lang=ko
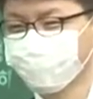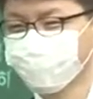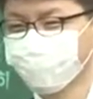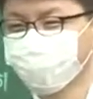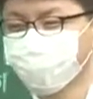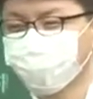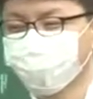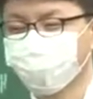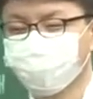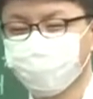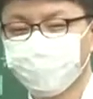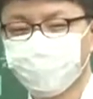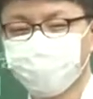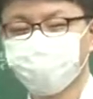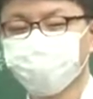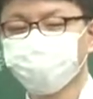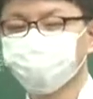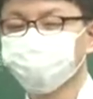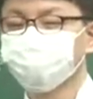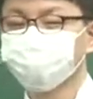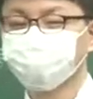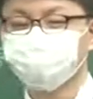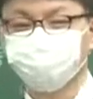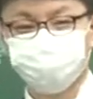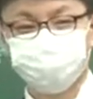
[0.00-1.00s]
근데
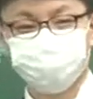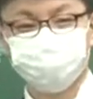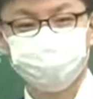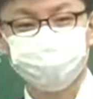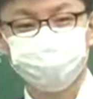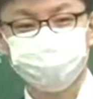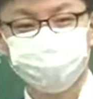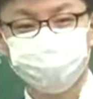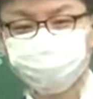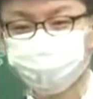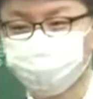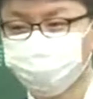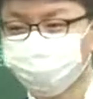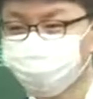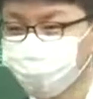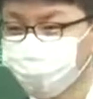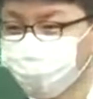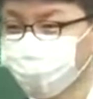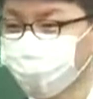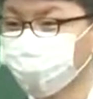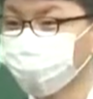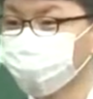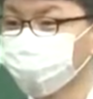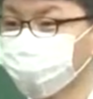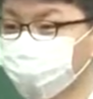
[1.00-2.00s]
총론으로 다른 문제로
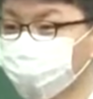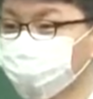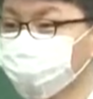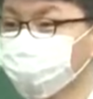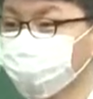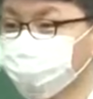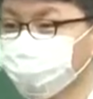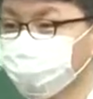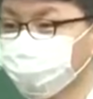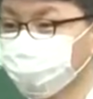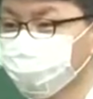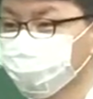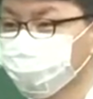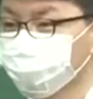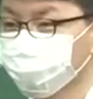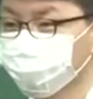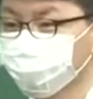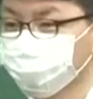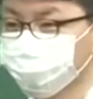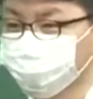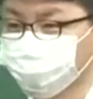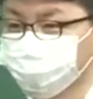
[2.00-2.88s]
나올 수도 있어요. 근데